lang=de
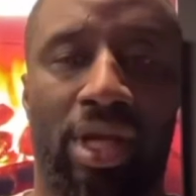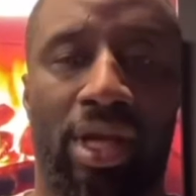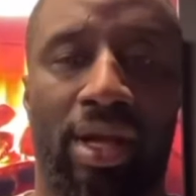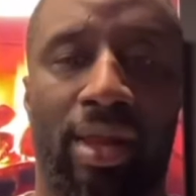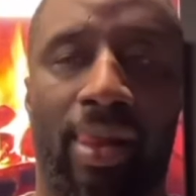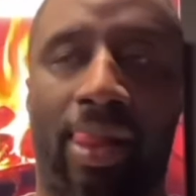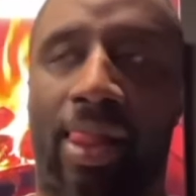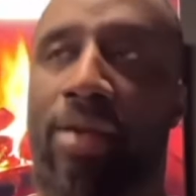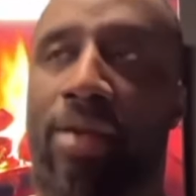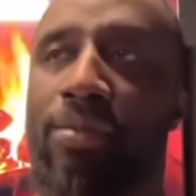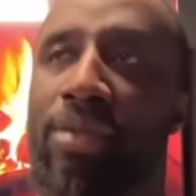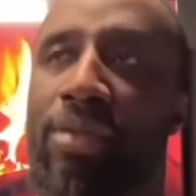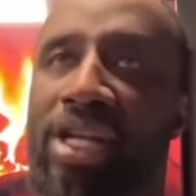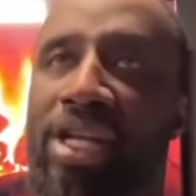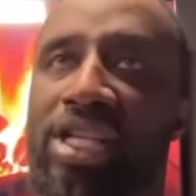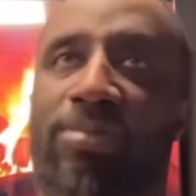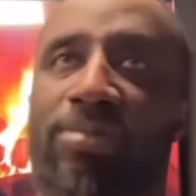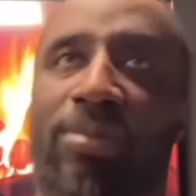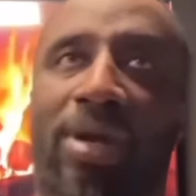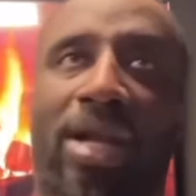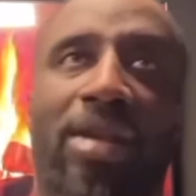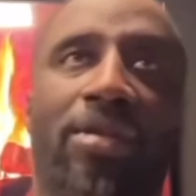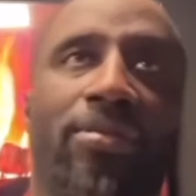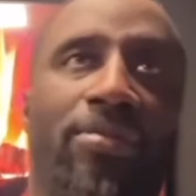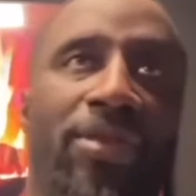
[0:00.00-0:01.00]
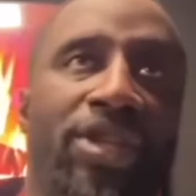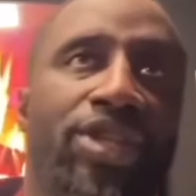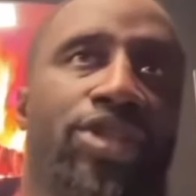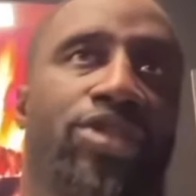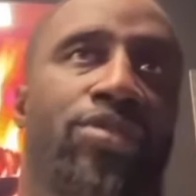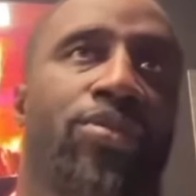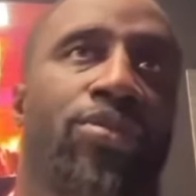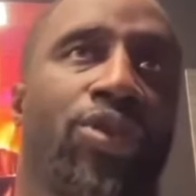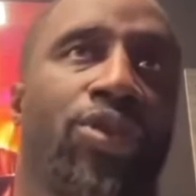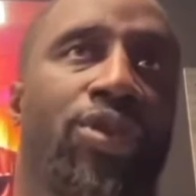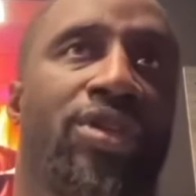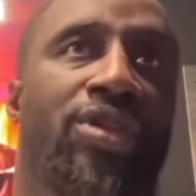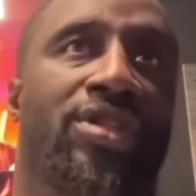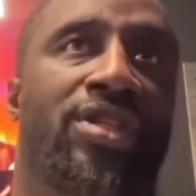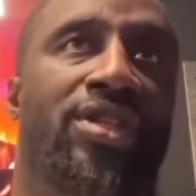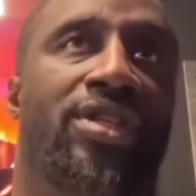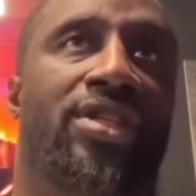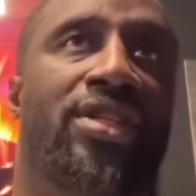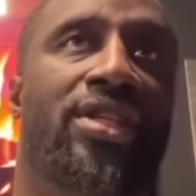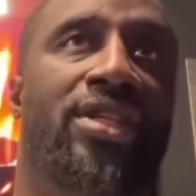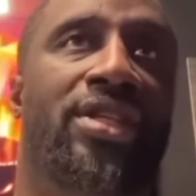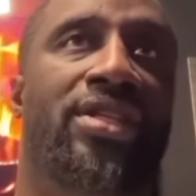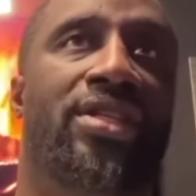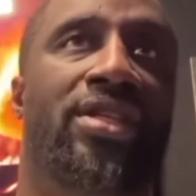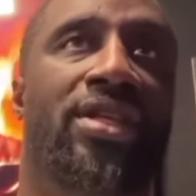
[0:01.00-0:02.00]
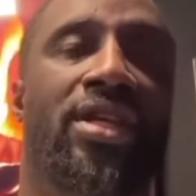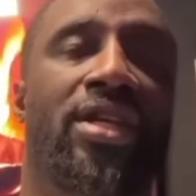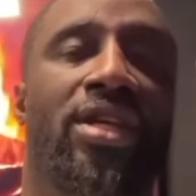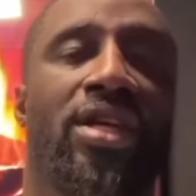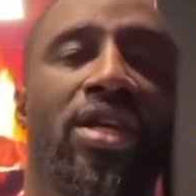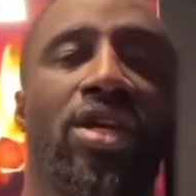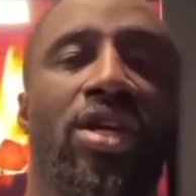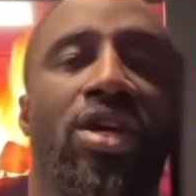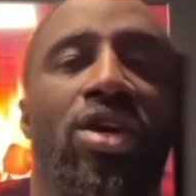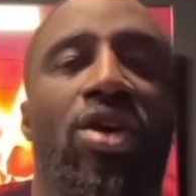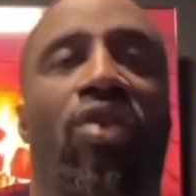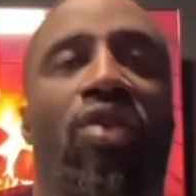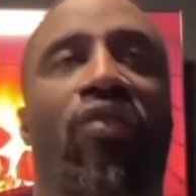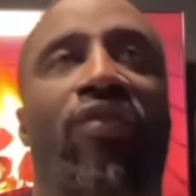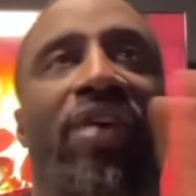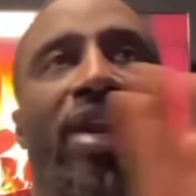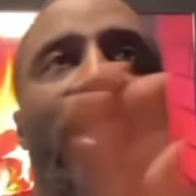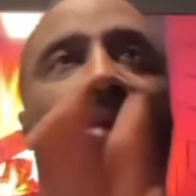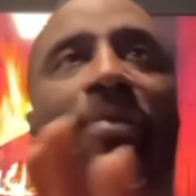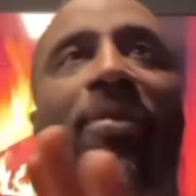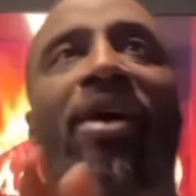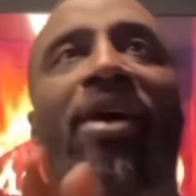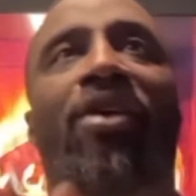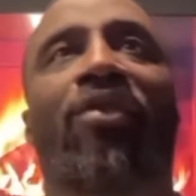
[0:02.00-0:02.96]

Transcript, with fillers: Okay, manchmal Menschen mögen sich nicht. Und wenn